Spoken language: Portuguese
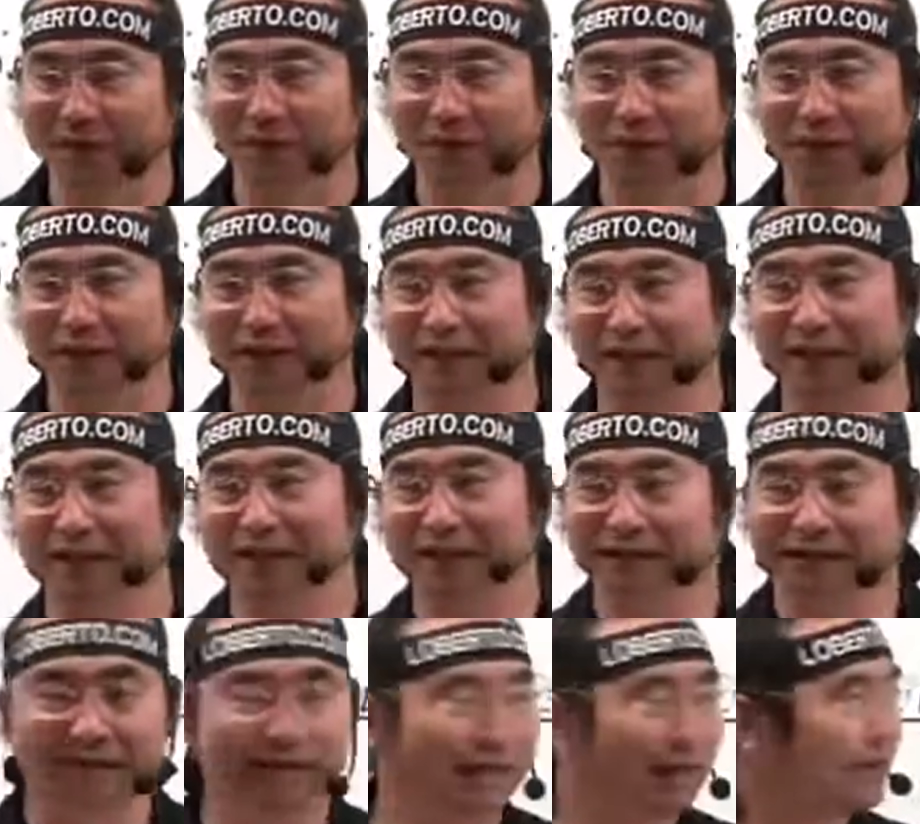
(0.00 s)
estão aí,
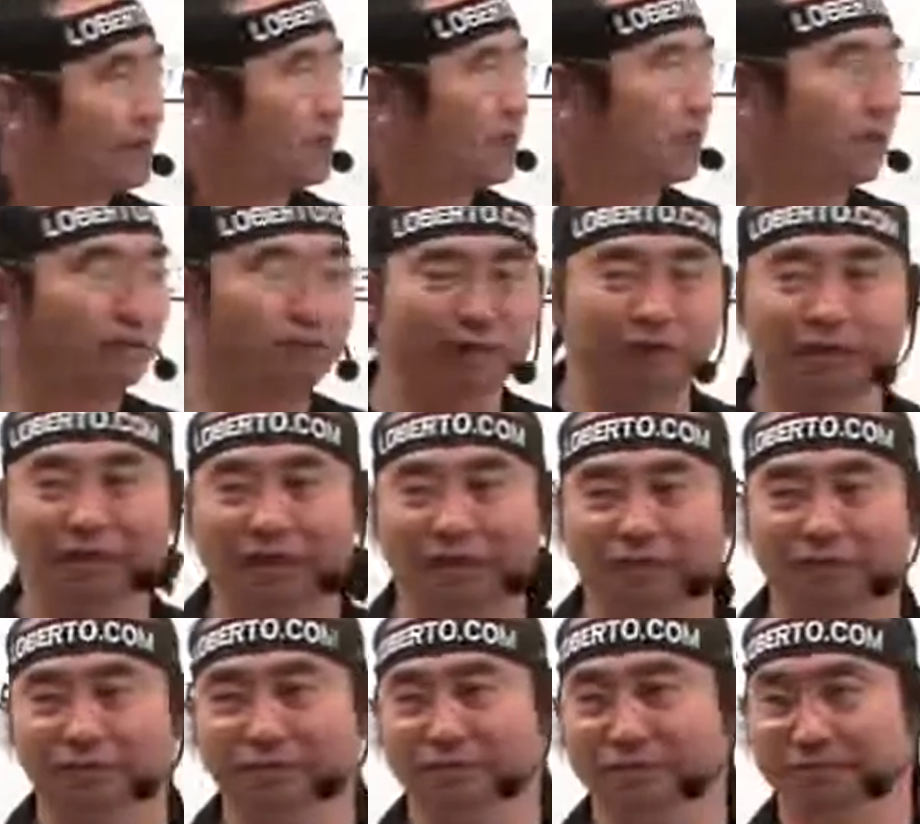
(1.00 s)
né, é só
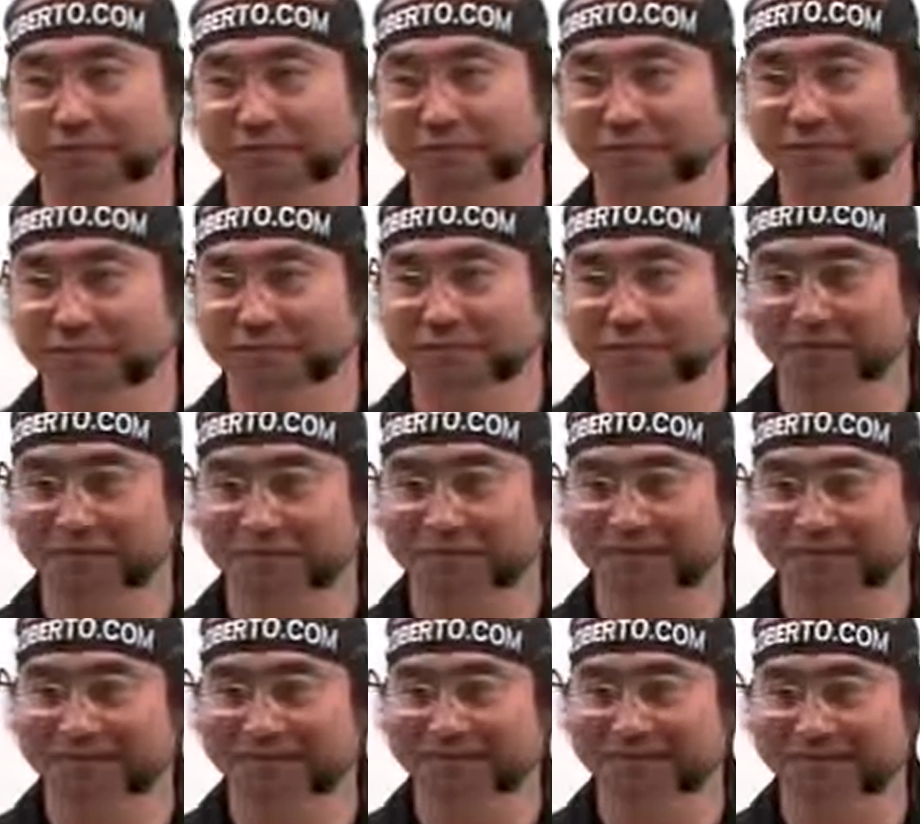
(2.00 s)
convocá-los.
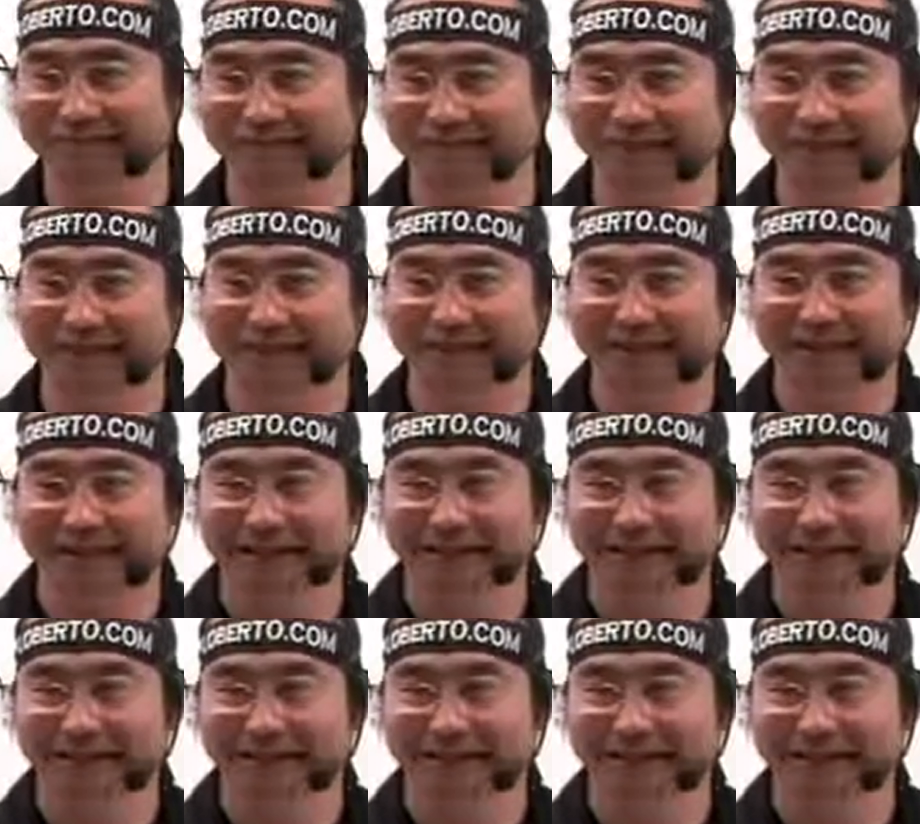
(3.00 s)
Né?